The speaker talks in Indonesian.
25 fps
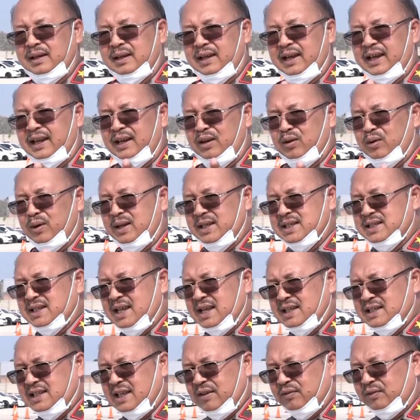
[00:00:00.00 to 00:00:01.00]

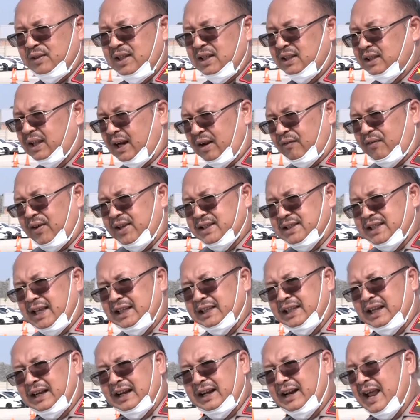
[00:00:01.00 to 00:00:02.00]
Indonesia Safety Driving
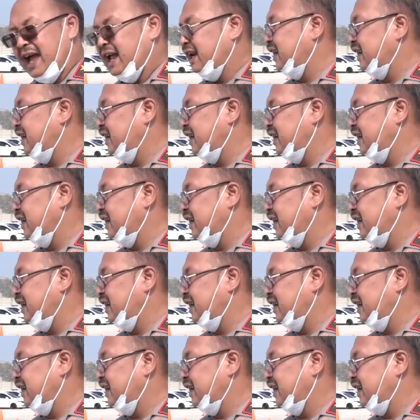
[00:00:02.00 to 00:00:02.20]
Center. Nah,